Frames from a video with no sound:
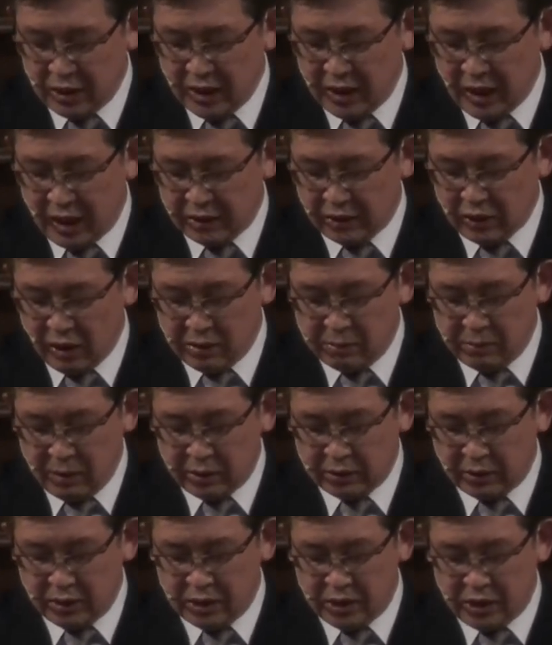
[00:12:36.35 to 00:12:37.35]
저희가
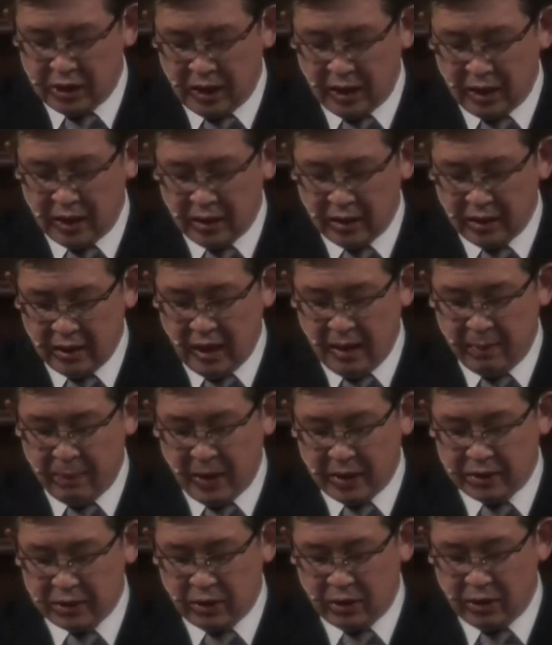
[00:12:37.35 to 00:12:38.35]
떡 먹듯이
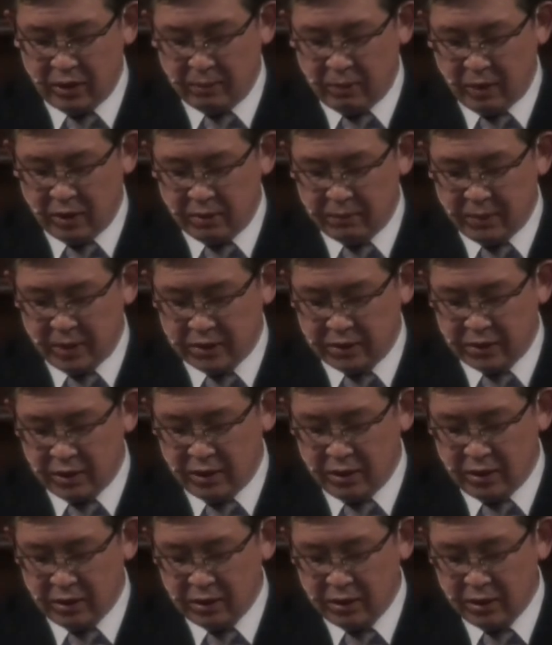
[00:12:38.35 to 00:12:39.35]
내 백성을
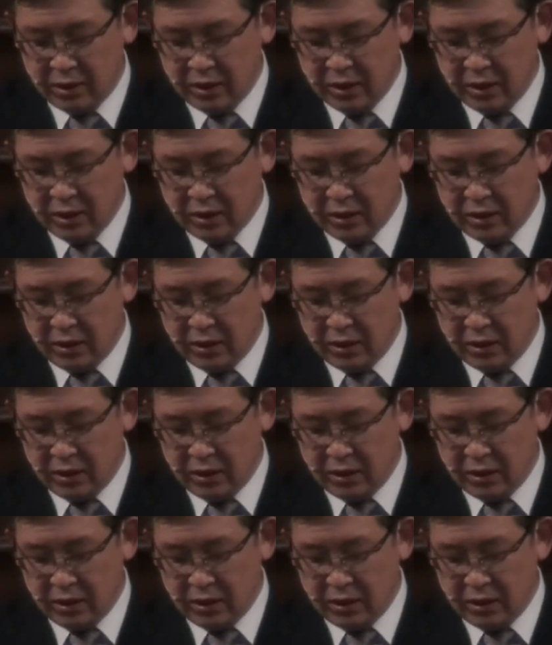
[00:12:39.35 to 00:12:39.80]
먹으면서